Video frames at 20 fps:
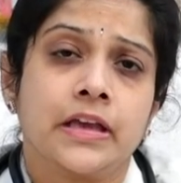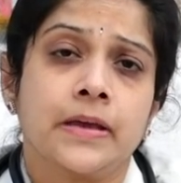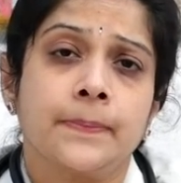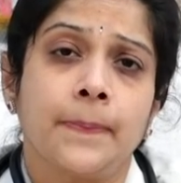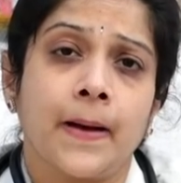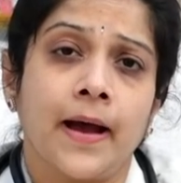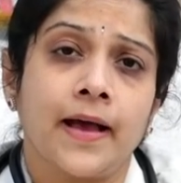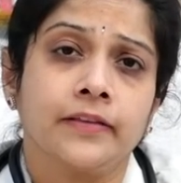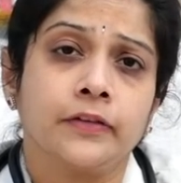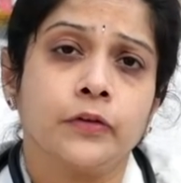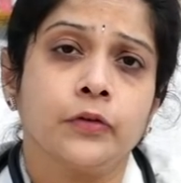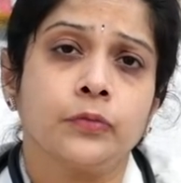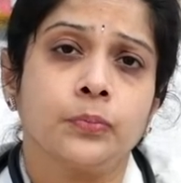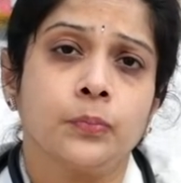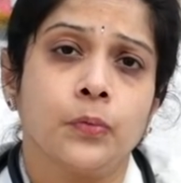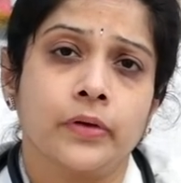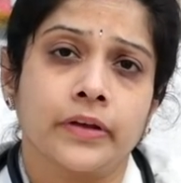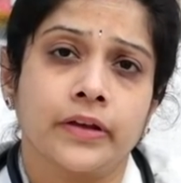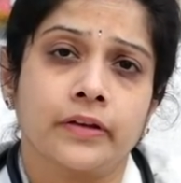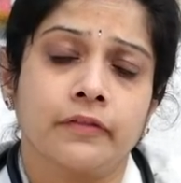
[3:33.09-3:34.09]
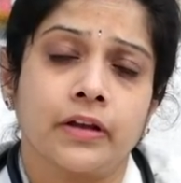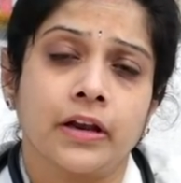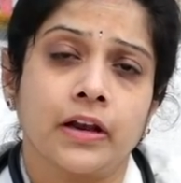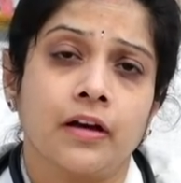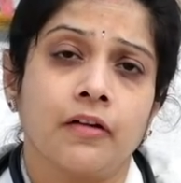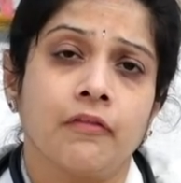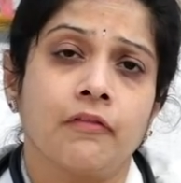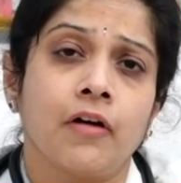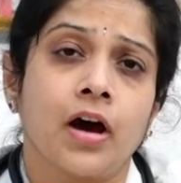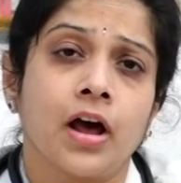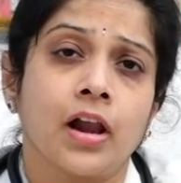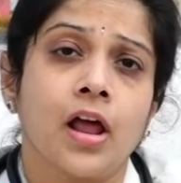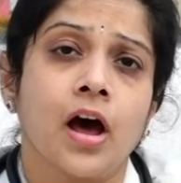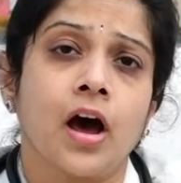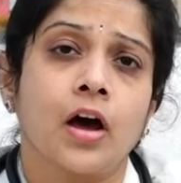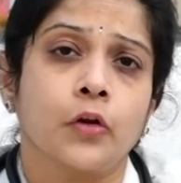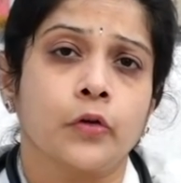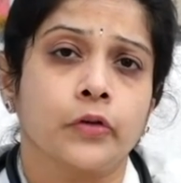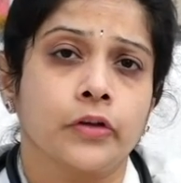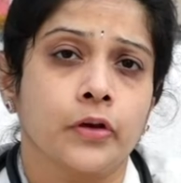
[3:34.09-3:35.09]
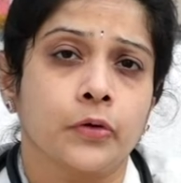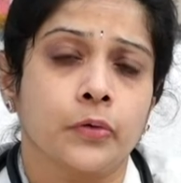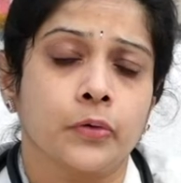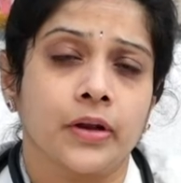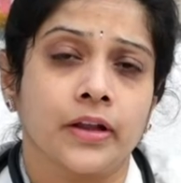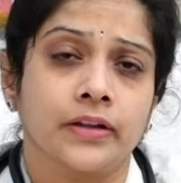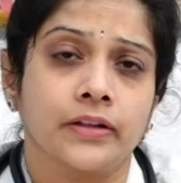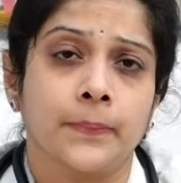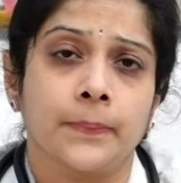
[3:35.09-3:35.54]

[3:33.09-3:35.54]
ఈ పాసివ్ స్మోకింగ్ వల్ల వాళ్ళ ఆరోగ్యం కూడా